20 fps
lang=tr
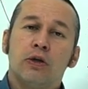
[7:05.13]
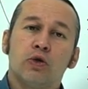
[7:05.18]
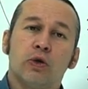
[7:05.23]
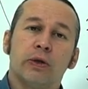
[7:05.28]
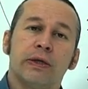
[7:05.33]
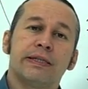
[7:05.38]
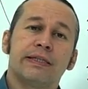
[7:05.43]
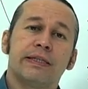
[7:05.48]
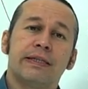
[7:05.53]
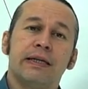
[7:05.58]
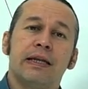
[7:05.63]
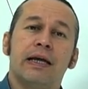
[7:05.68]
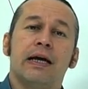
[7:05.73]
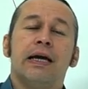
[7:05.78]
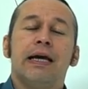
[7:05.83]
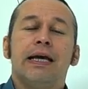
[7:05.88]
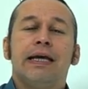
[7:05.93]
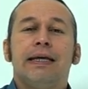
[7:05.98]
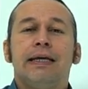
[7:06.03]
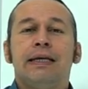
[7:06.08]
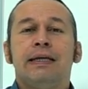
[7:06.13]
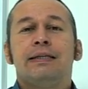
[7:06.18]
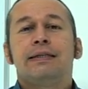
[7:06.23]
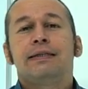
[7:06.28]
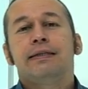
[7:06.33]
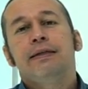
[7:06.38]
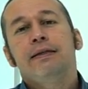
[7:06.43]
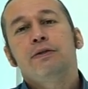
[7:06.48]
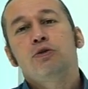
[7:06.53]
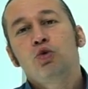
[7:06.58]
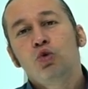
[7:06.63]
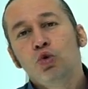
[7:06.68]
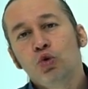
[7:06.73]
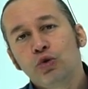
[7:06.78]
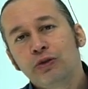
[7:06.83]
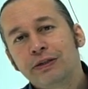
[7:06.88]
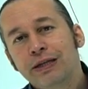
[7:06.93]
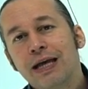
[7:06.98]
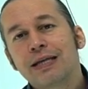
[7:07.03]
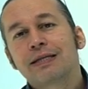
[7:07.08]
Dolayısıyla
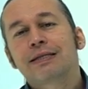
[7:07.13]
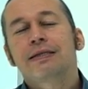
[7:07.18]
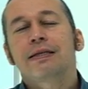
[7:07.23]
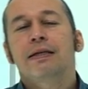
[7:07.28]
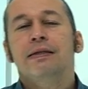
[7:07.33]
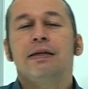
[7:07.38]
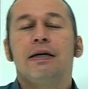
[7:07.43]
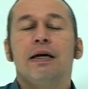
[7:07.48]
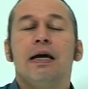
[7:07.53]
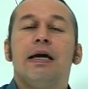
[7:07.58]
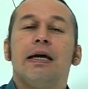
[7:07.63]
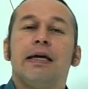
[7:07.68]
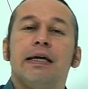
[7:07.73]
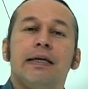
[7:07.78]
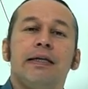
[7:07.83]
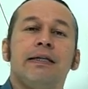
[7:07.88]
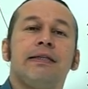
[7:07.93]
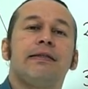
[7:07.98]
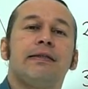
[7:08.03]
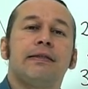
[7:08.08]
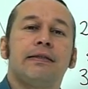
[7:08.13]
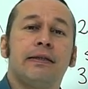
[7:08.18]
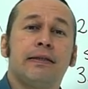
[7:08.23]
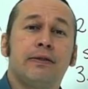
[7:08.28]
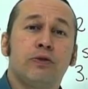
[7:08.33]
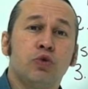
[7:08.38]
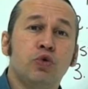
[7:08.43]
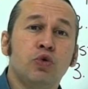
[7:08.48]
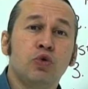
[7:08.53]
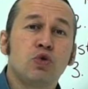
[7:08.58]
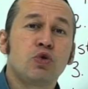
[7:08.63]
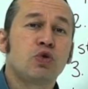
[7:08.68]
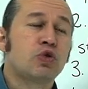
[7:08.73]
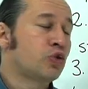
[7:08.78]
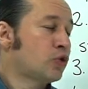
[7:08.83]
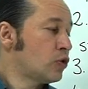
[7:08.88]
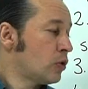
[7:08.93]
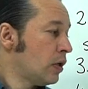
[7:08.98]
institutes ya da institut